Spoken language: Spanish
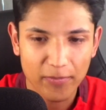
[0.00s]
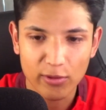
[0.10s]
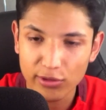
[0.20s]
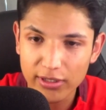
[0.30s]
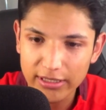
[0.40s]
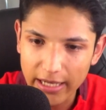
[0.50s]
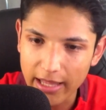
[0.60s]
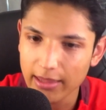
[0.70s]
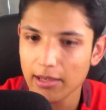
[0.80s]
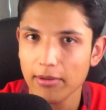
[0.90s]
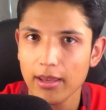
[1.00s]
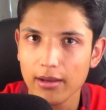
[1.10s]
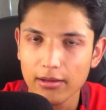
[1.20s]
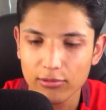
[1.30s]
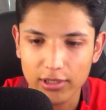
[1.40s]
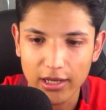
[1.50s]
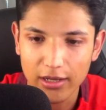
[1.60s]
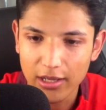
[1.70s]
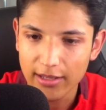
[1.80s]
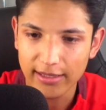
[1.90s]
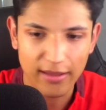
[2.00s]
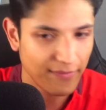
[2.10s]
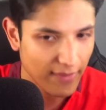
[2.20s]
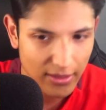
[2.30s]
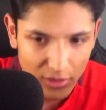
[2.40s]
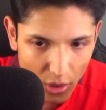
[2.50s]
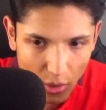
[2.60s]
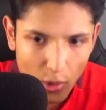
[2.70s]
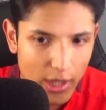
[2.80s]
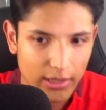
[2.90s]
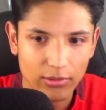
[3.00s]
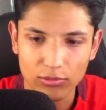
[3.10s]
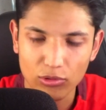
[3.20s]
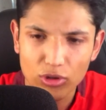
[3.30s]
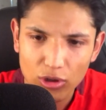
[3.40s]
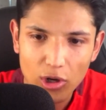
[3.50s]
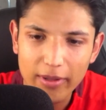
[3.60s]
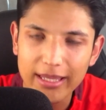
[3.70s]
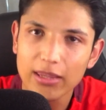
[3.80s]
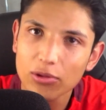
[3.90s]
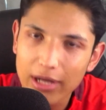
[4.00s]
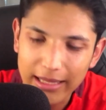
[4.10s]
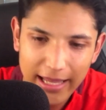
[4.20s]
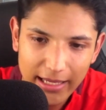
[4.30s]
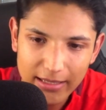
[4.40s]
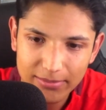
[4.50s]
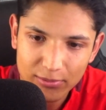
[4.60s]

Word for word: lo hizo excelente bien, ¿eh? O sea, defendió, no lo vi tanto en ataques...